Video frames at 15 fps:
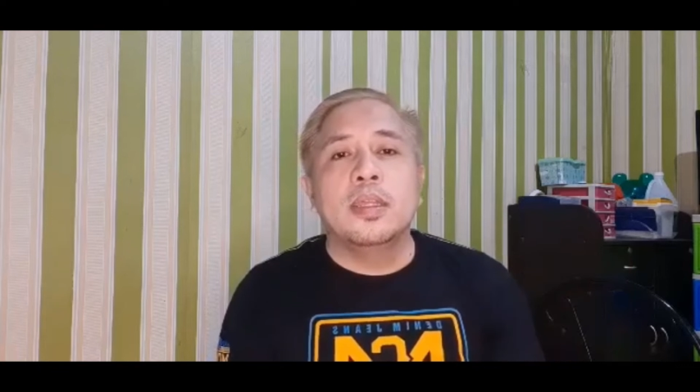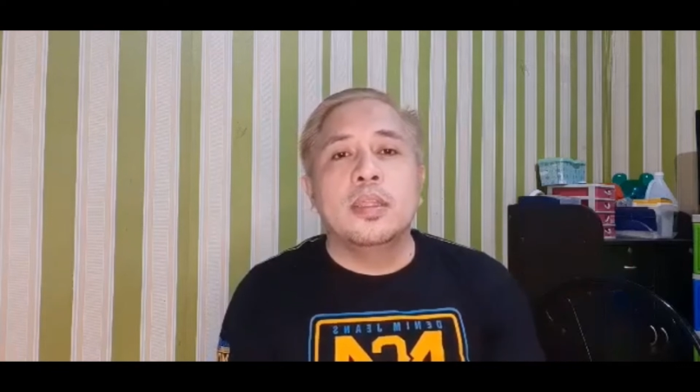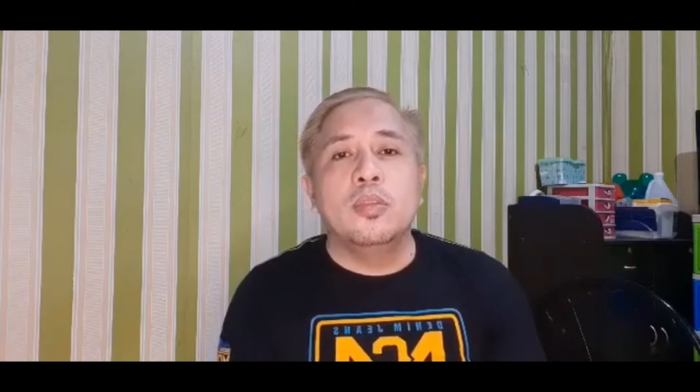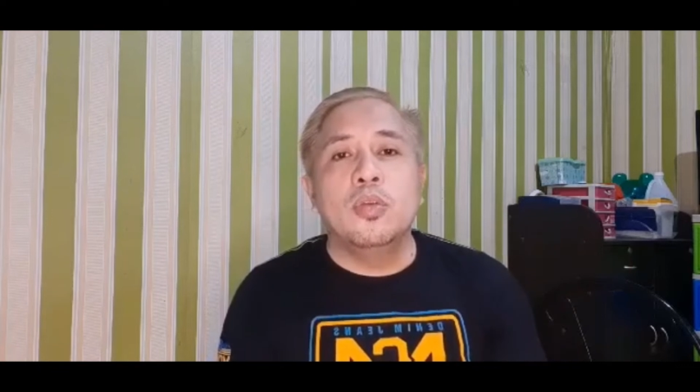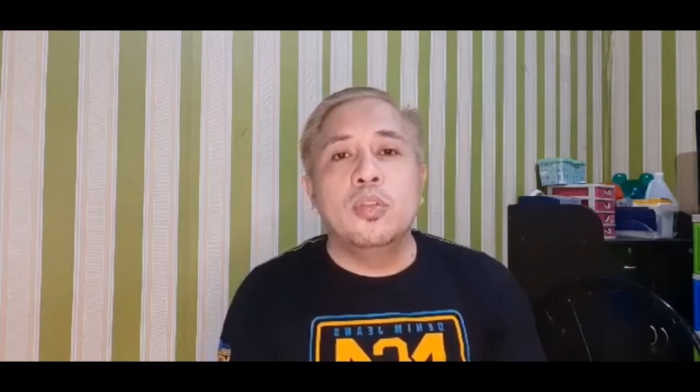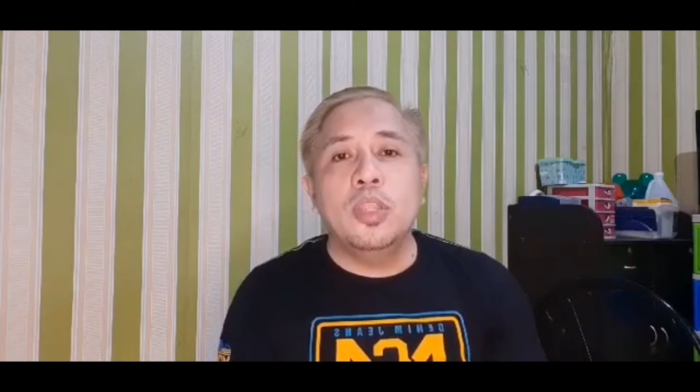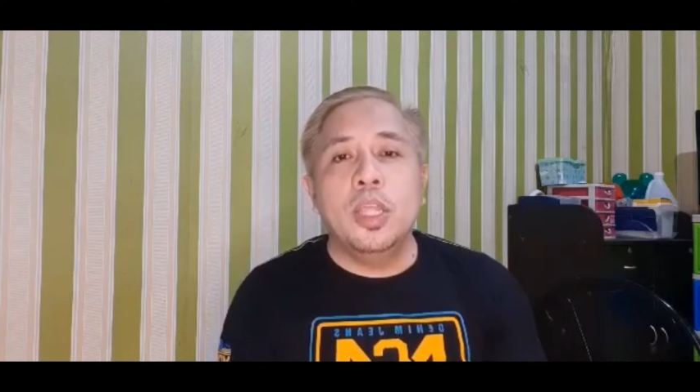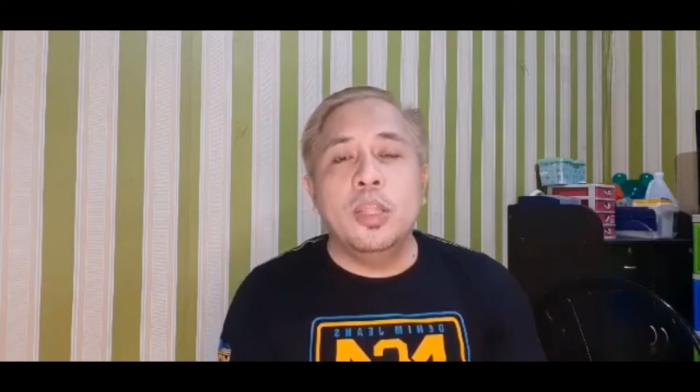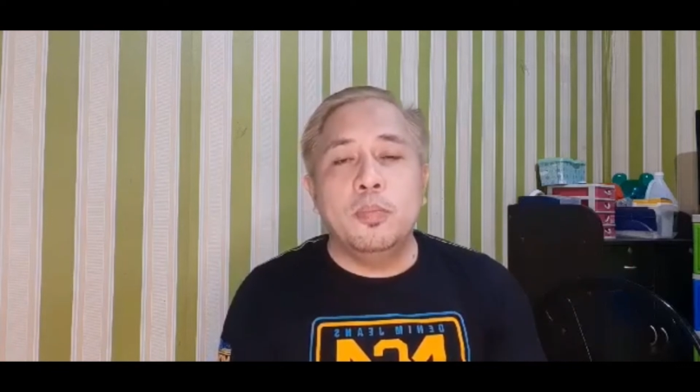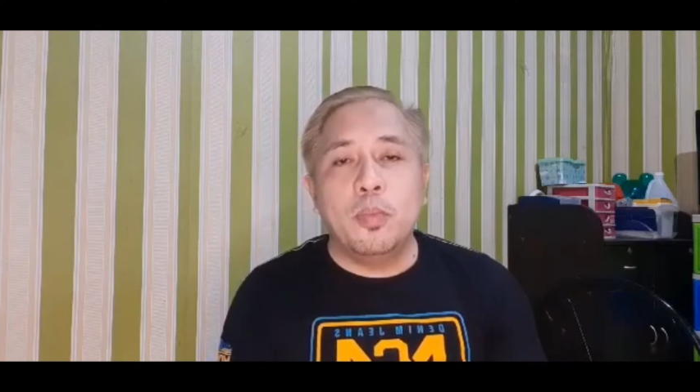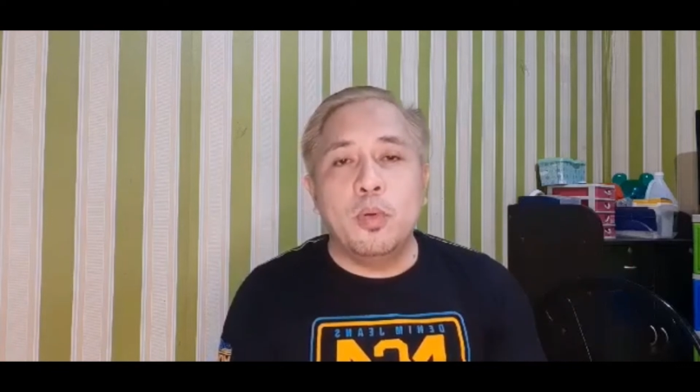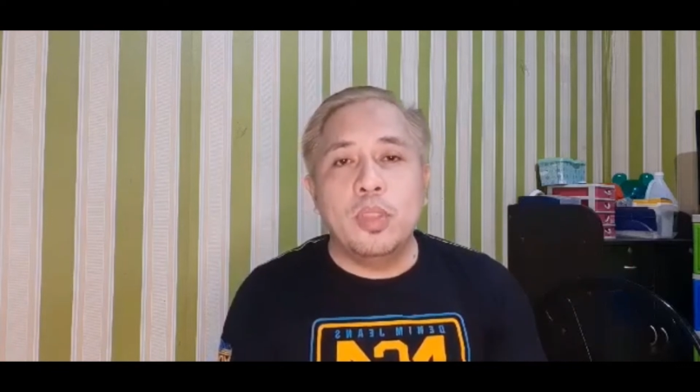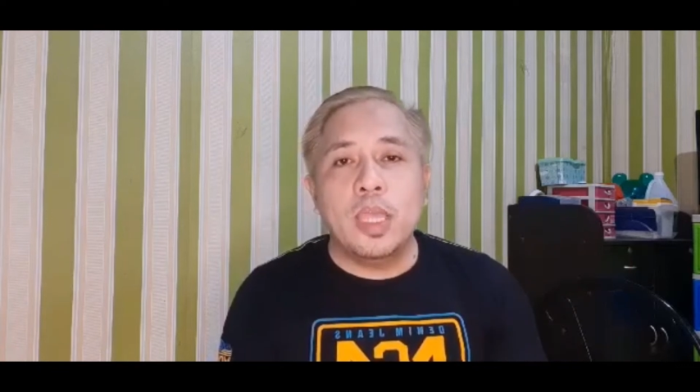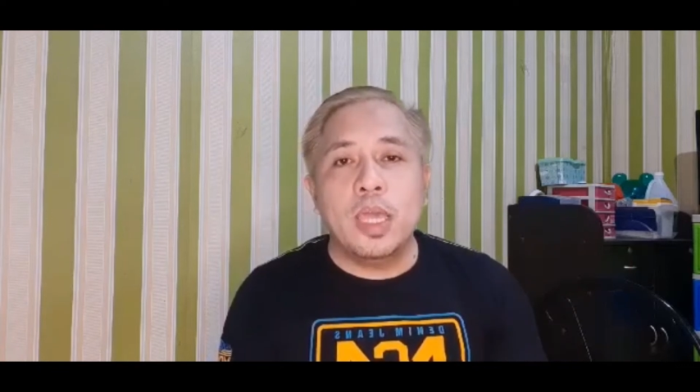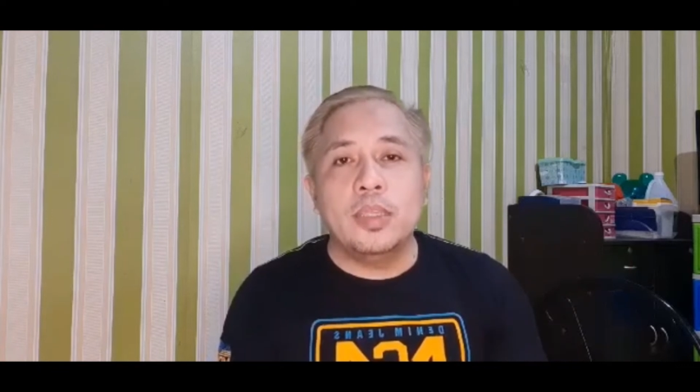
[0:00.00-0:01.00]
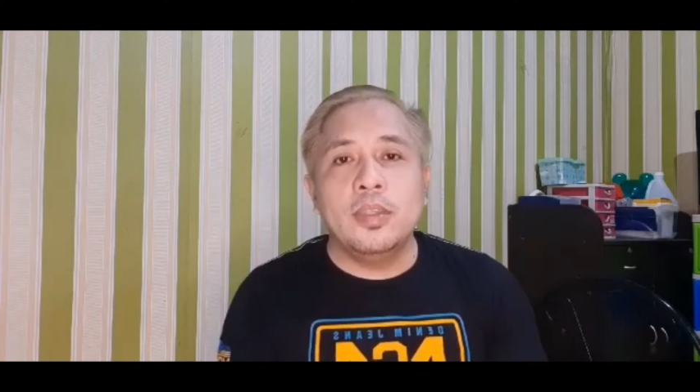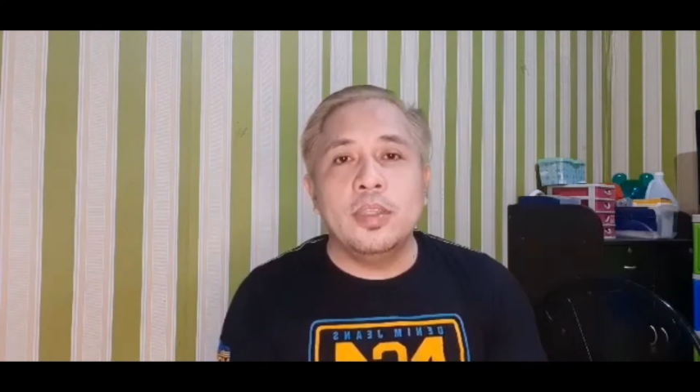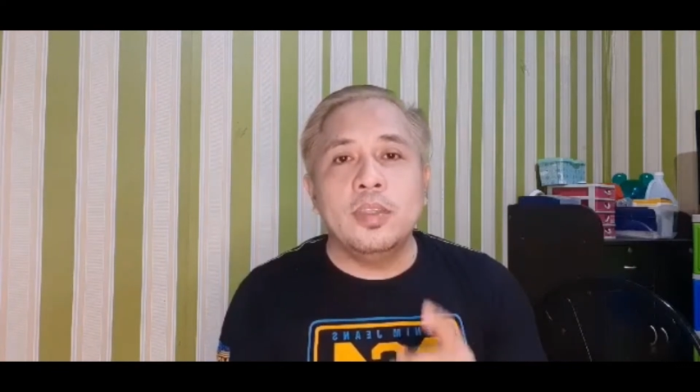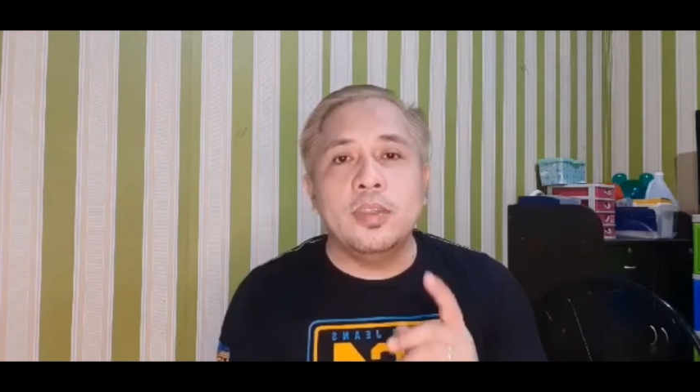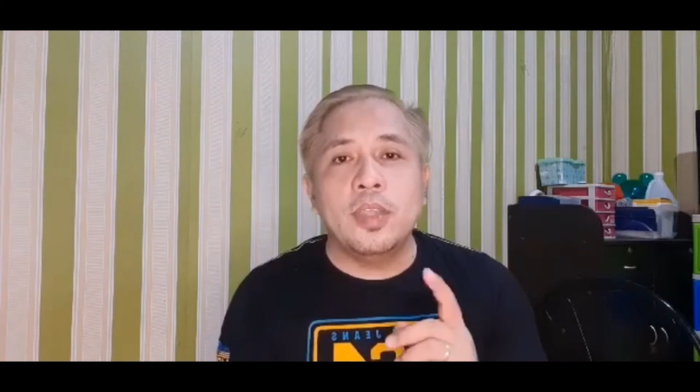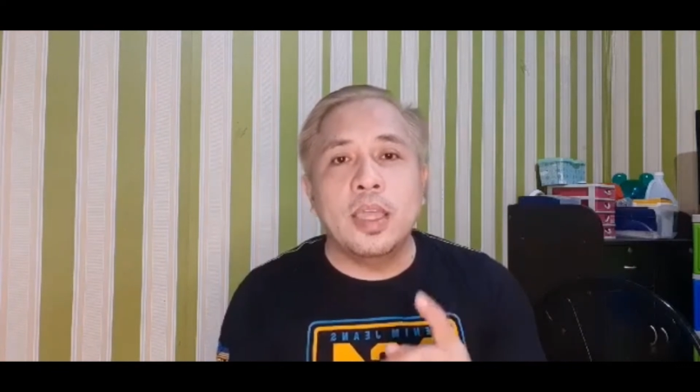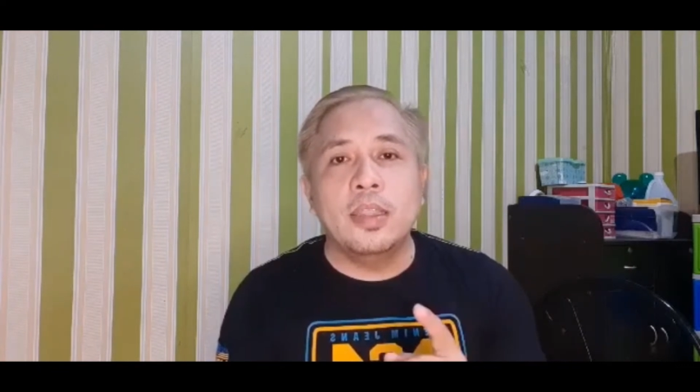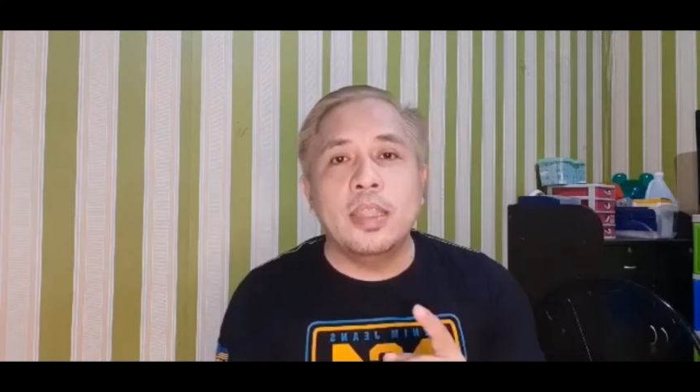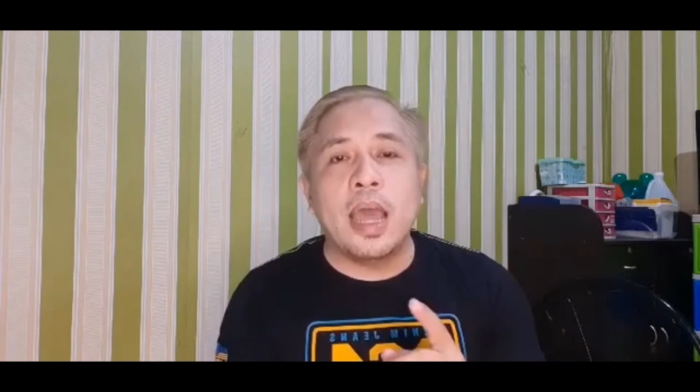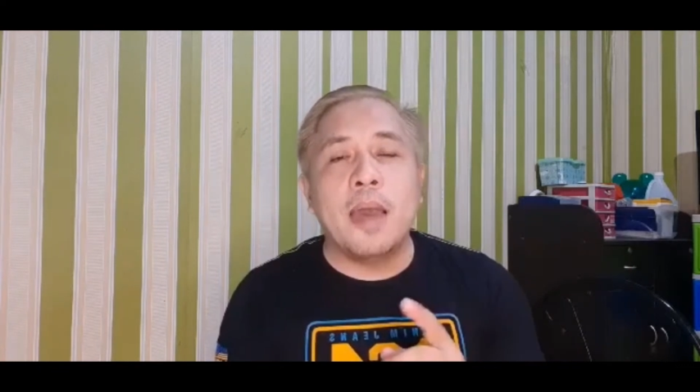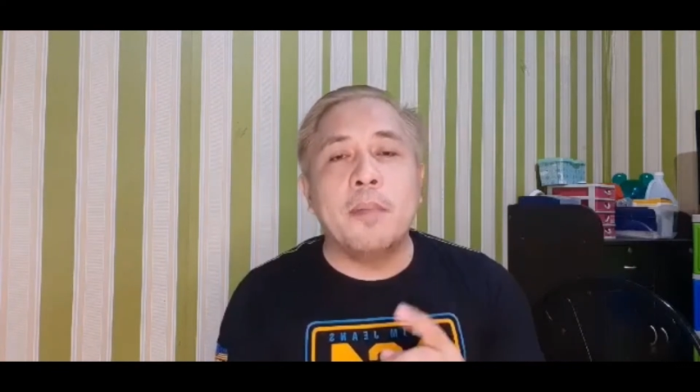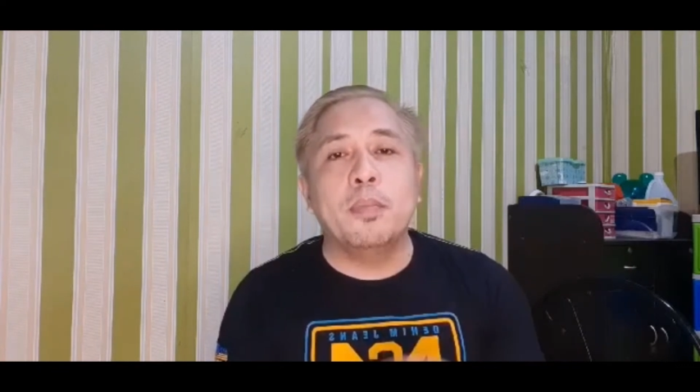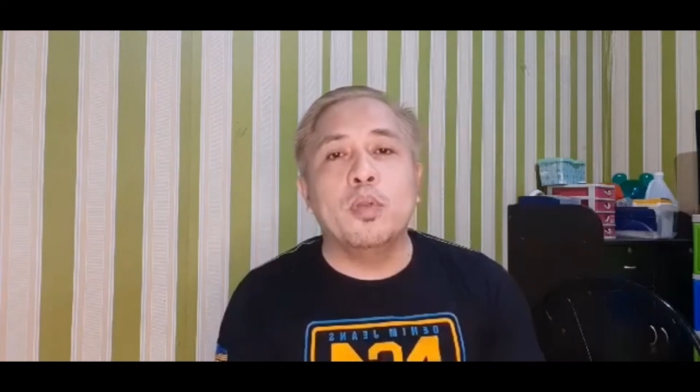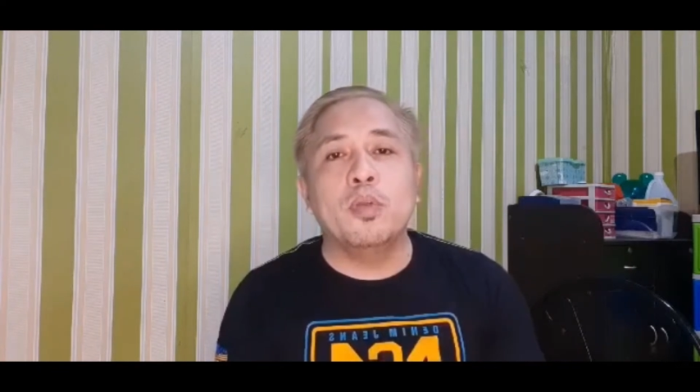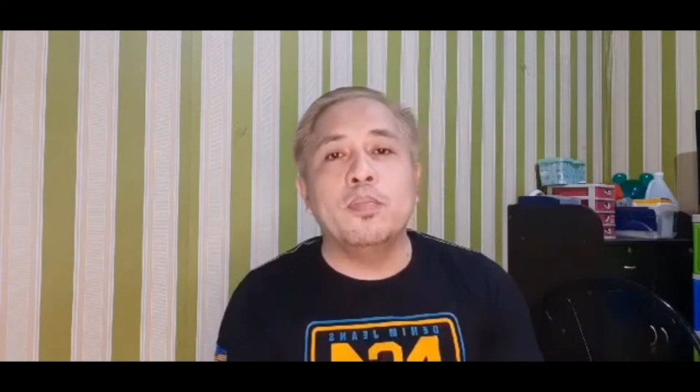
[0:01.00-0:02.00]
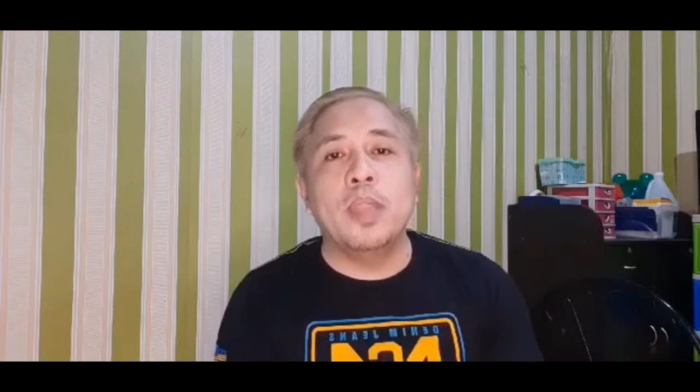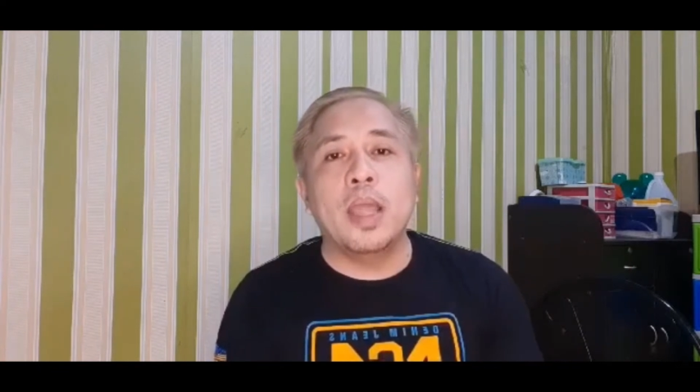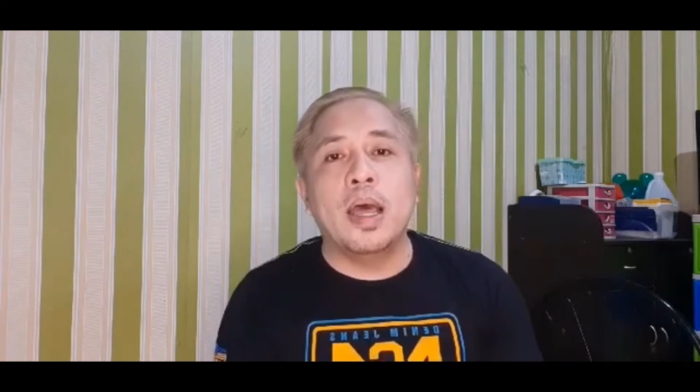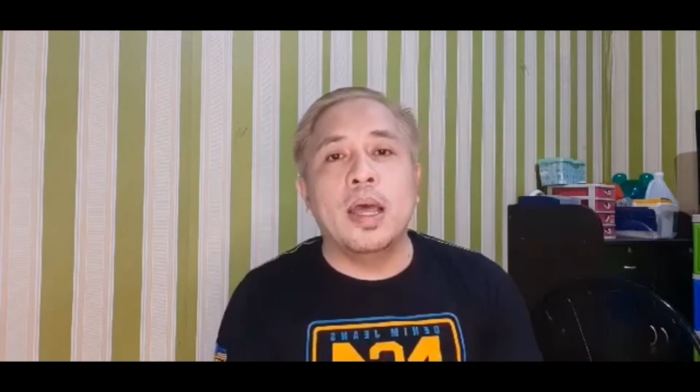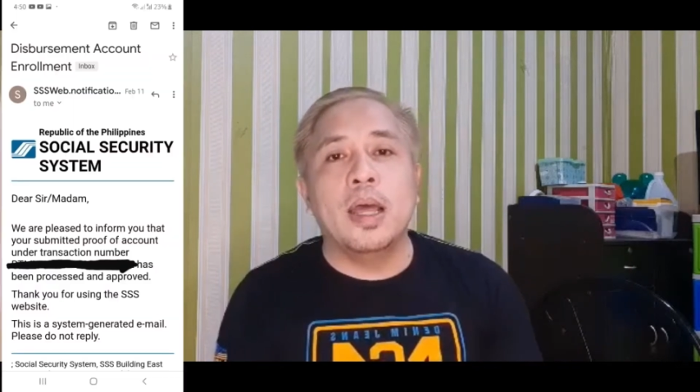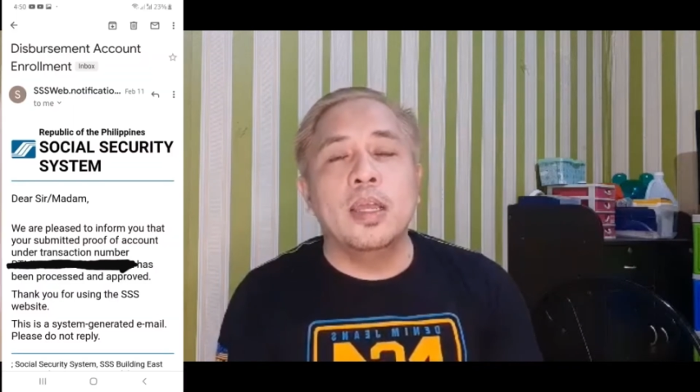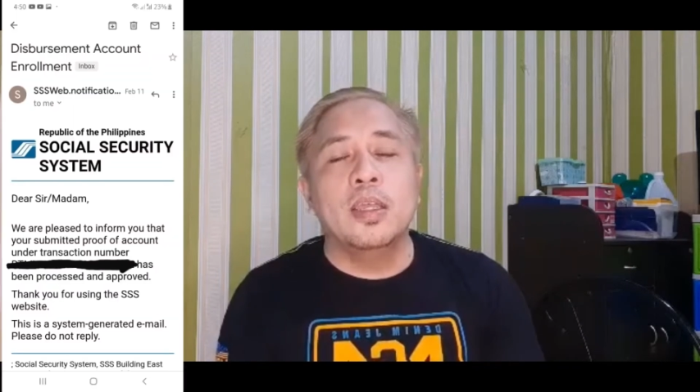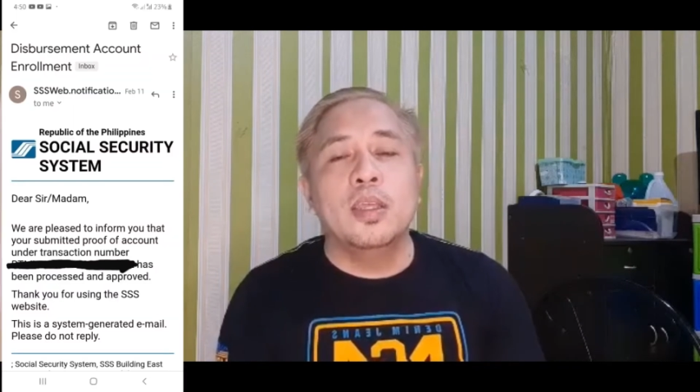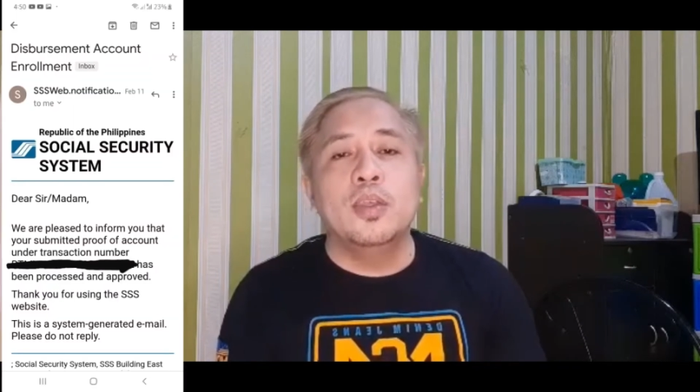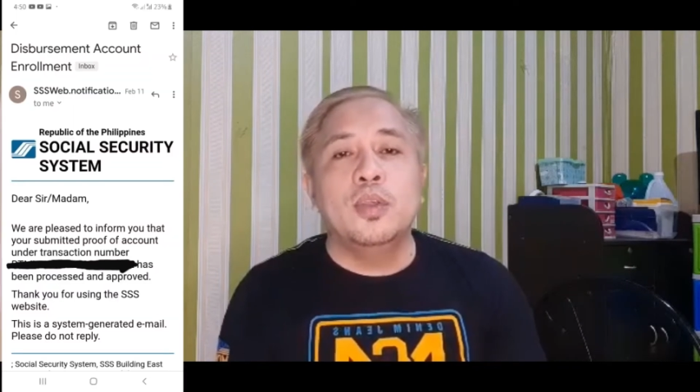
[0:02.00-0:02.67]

doon din po niya isi-send na approve na